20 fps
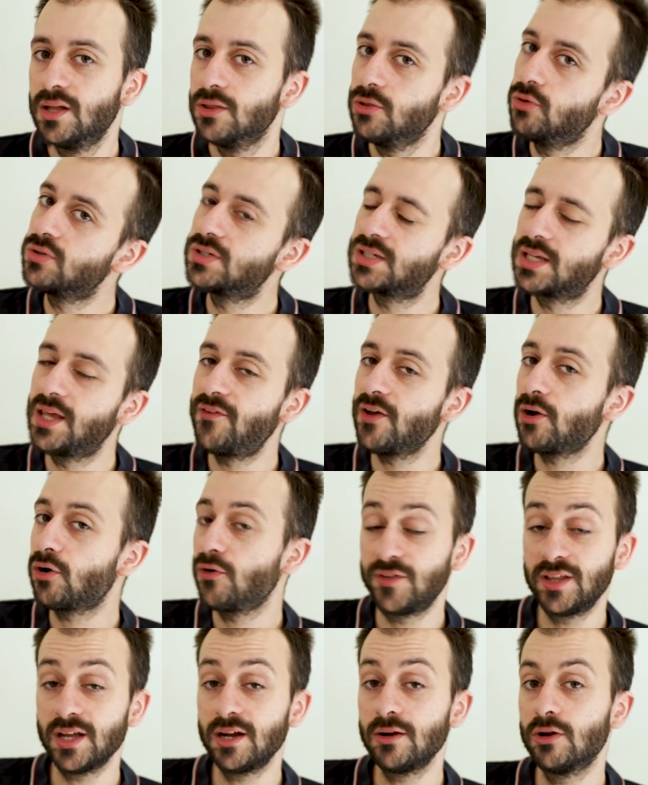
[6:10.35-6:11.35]
Donc ce qui fait
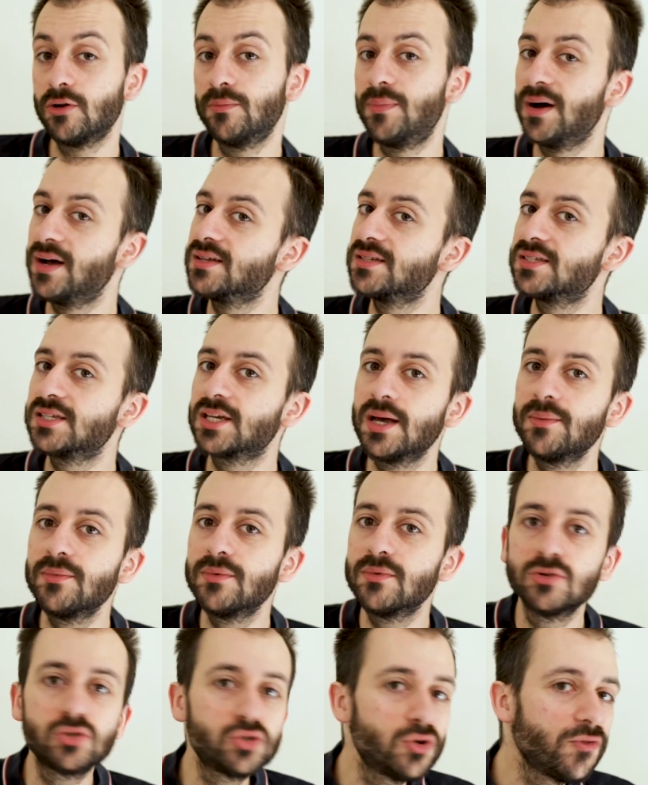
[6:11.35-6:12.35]
qu'au final, bah, c'est quand
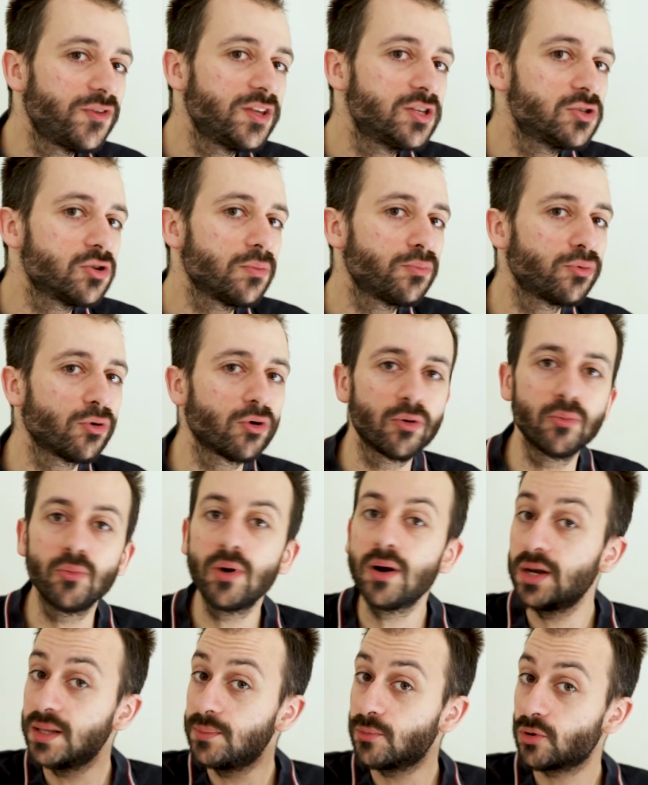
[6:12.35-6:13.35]
même suffisant pour
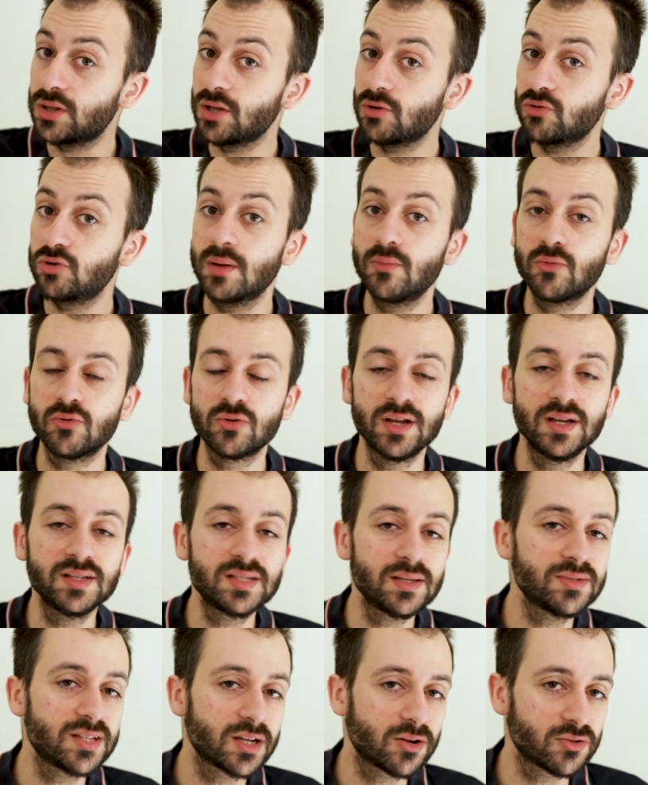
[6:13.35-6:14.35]
moi alimenter en tout cas mon
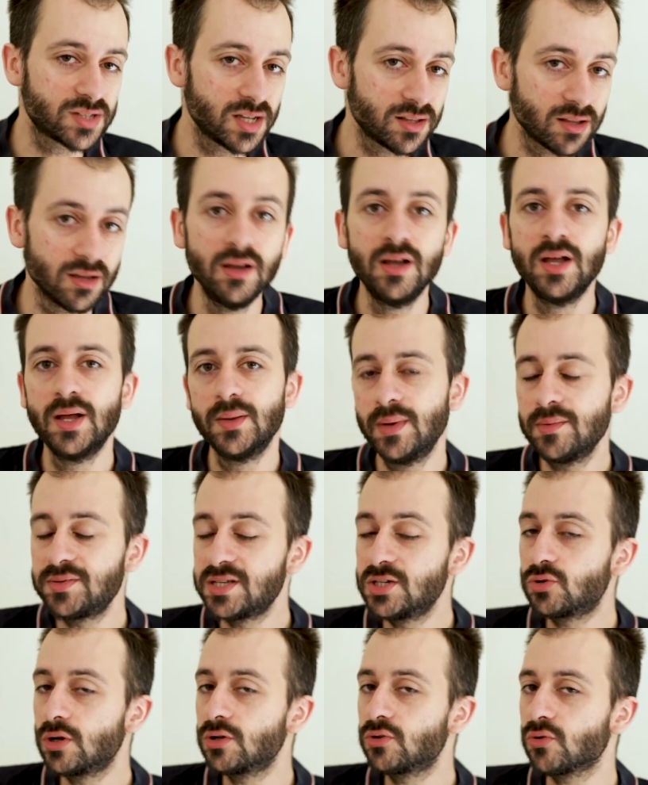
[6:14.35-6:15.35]
SM57, même
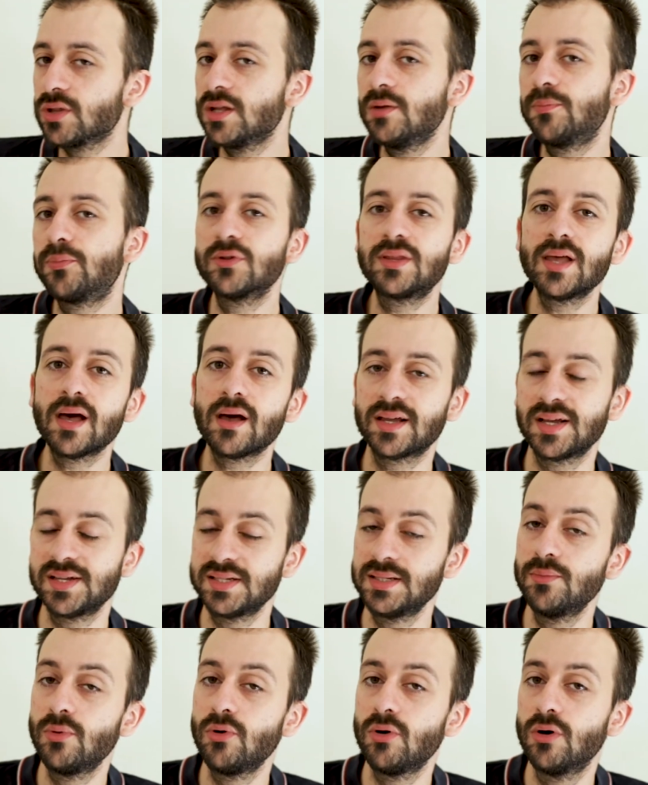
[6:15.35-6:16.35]
si je dois le tourner le potard
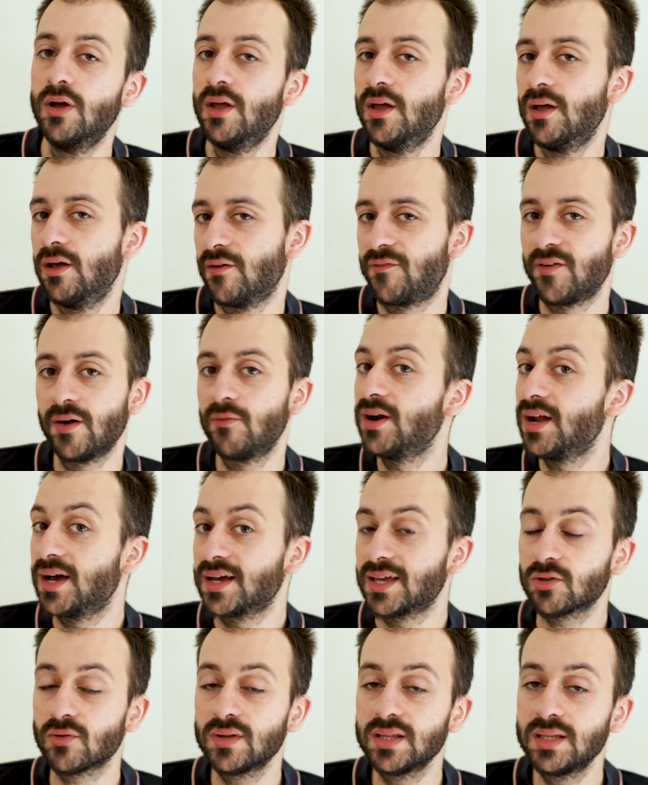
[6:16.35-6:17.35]
quasiment, enfin voilà,
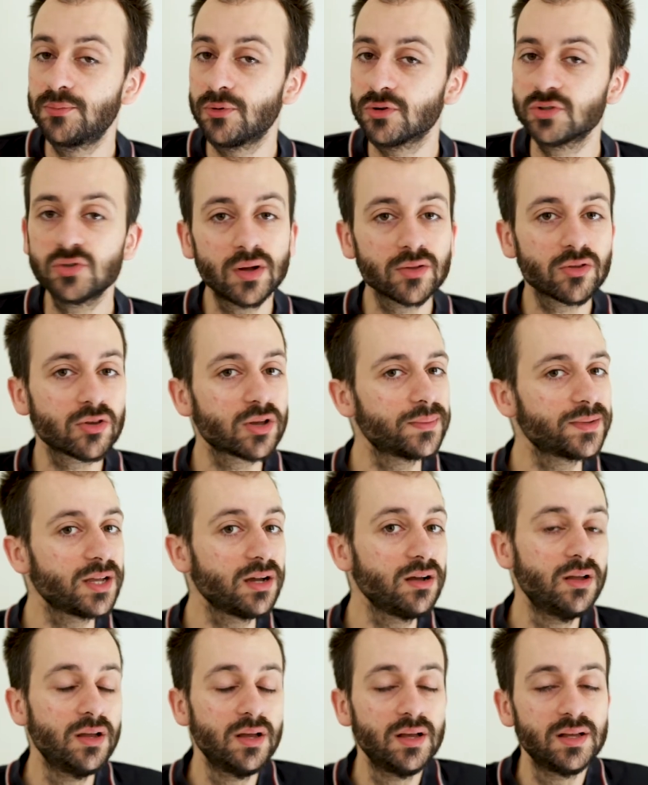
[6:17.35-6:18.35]
90%, un truc comme
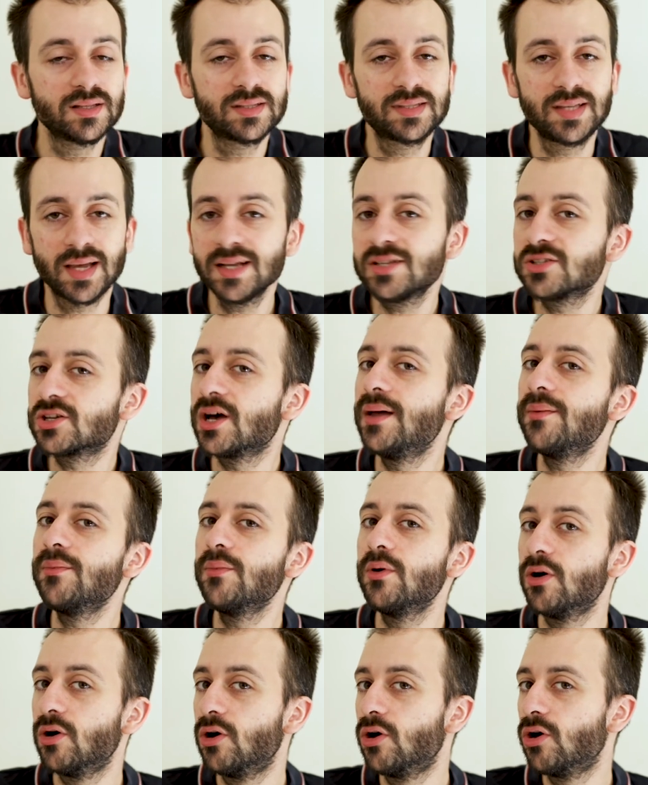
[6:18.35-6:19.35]
ça, ça reste quand
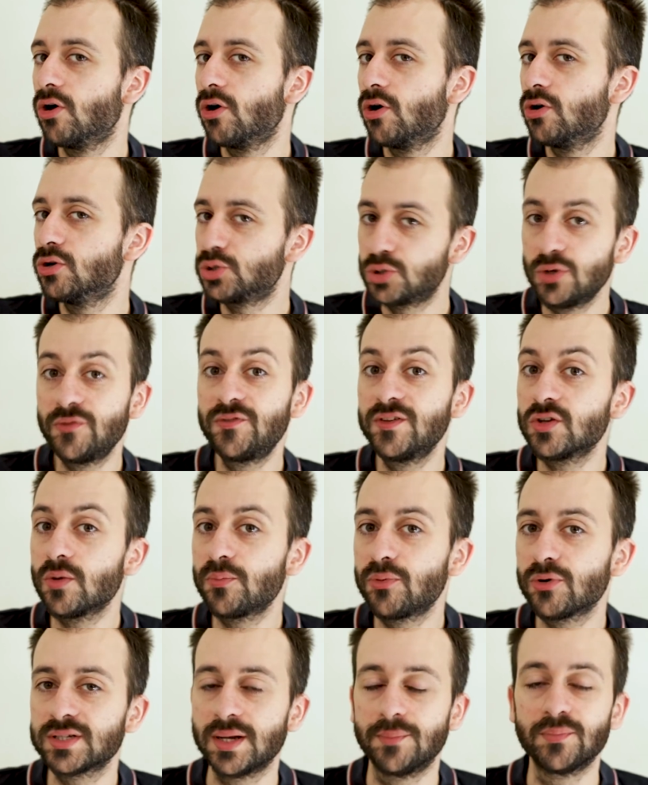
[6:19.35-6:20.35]
même euh,
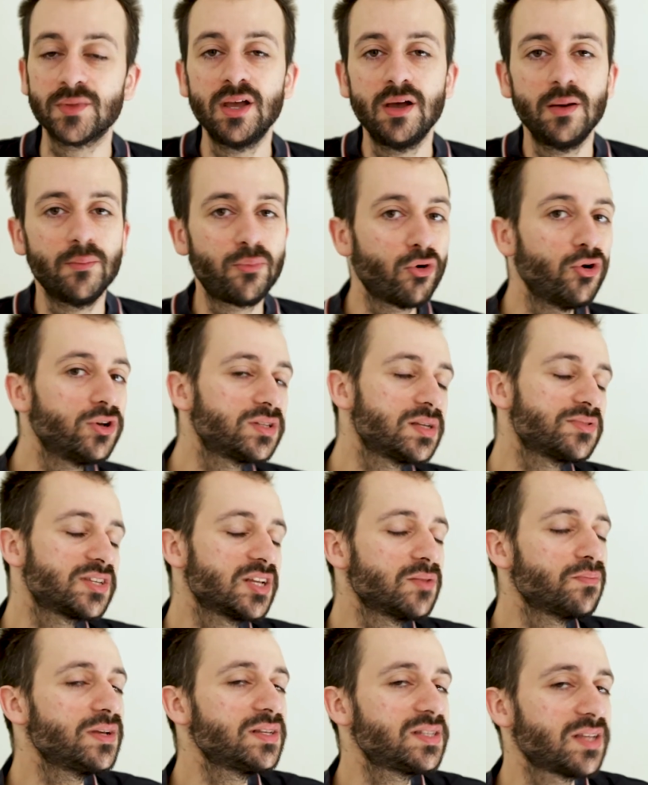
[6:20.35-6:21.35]
suffisant pour ça. Pour le
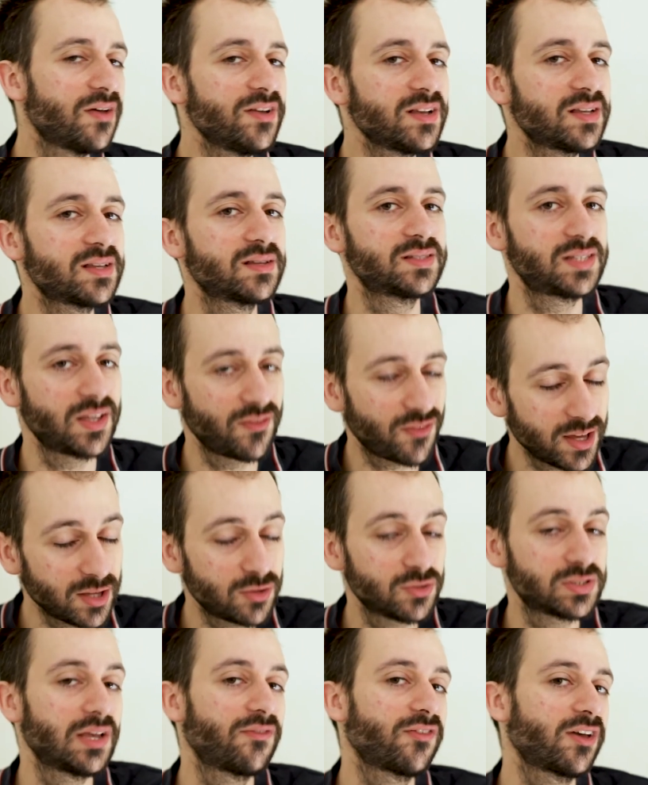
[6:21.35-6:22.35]
SM7B, c'est vrai
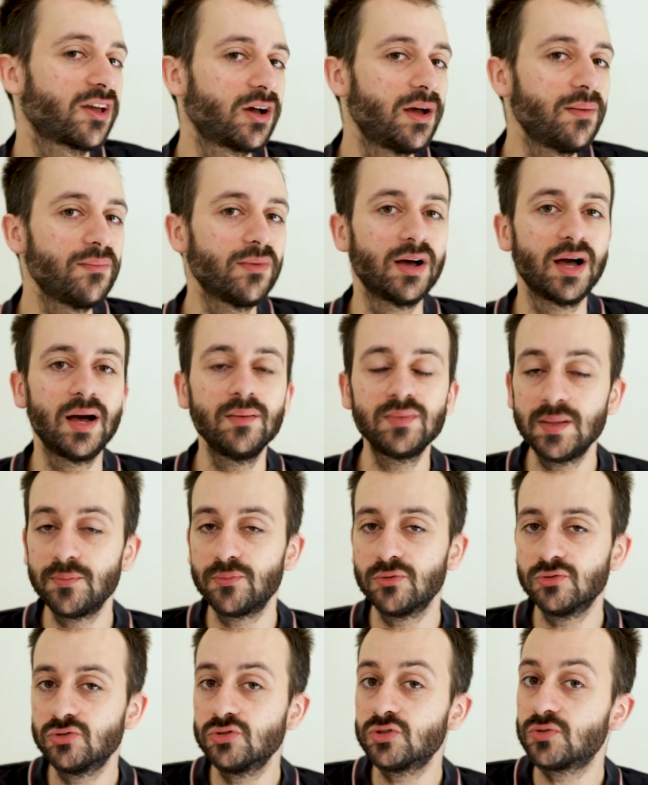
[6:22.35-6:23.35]
que ça ferait quand même un petit
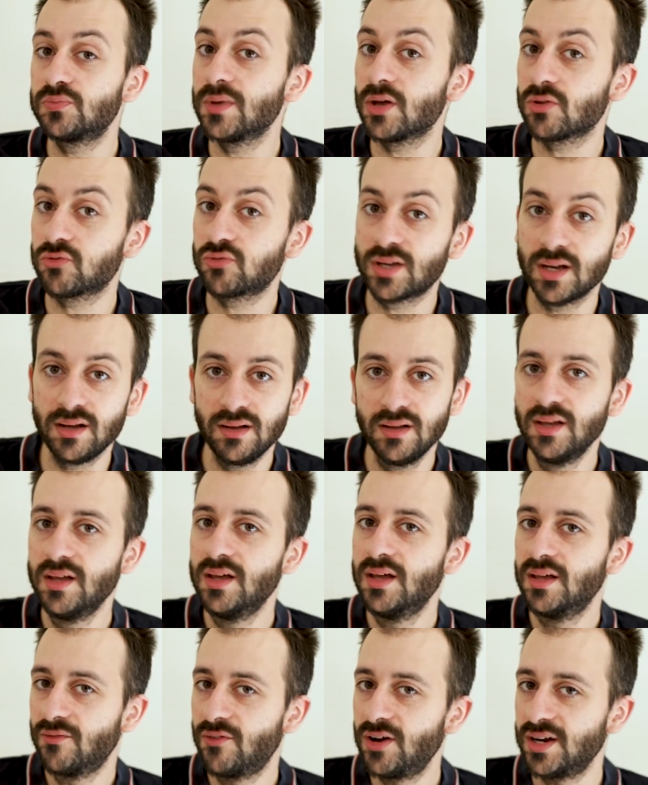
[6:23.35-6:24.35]
peu juste, mais en tout cas,
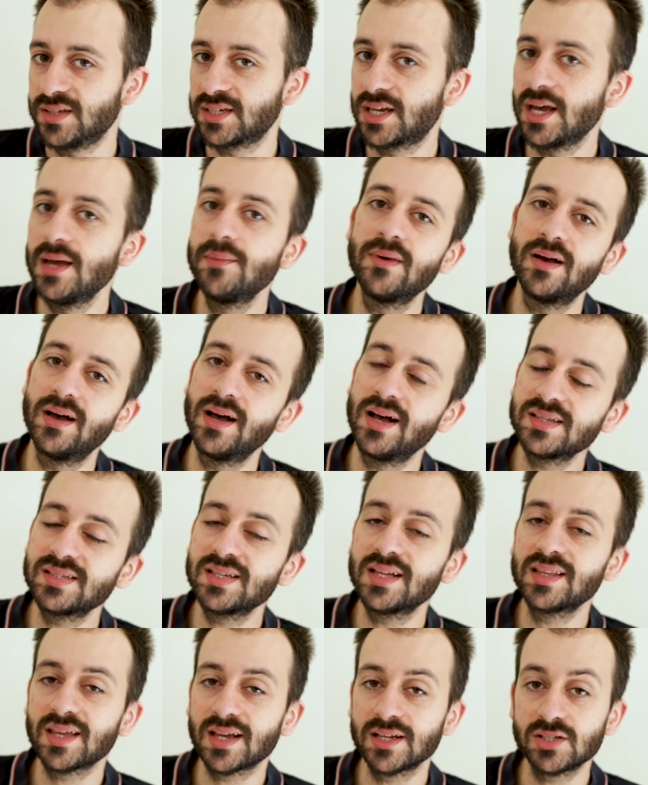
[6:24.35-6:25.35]
voilà, c'est quand même
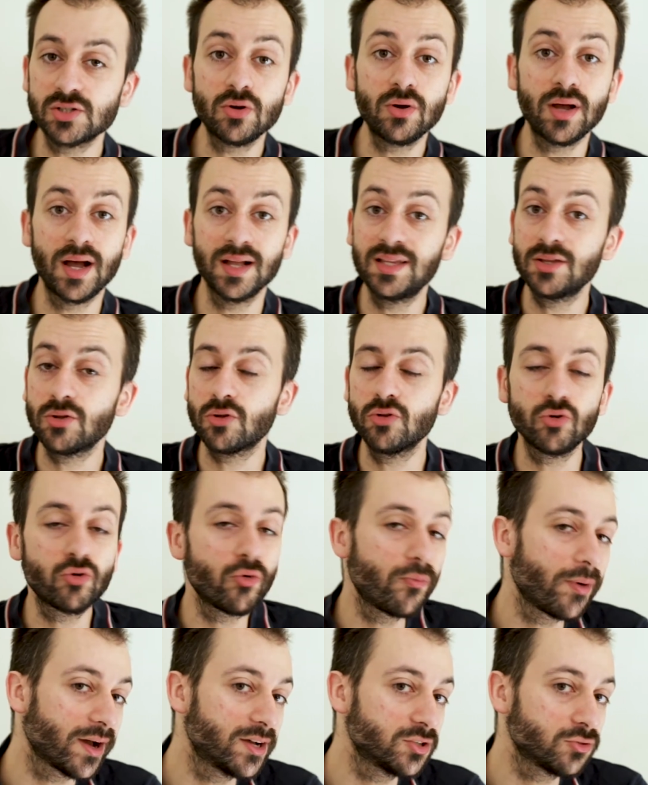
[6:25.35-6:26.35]
assez intéressant. À titre de
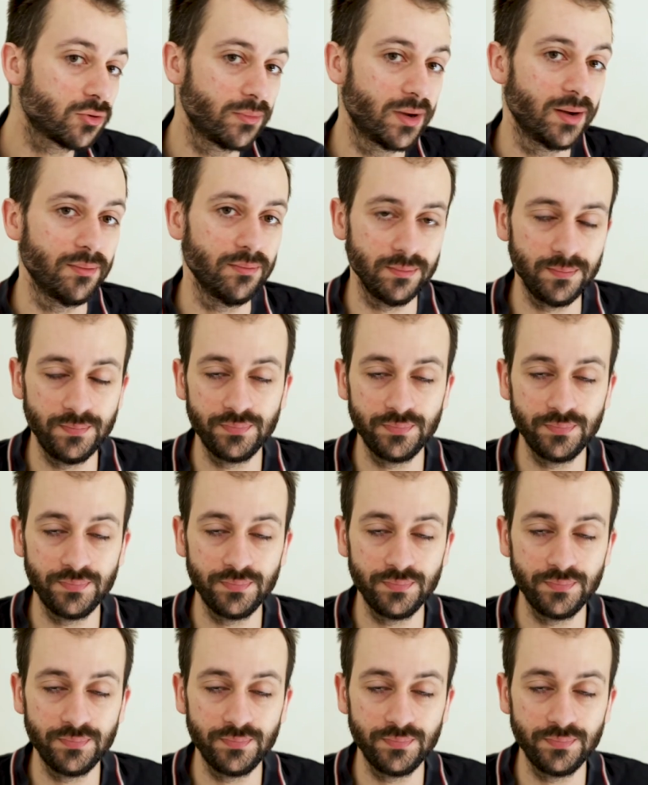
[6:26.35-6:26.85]
comparaison, bah,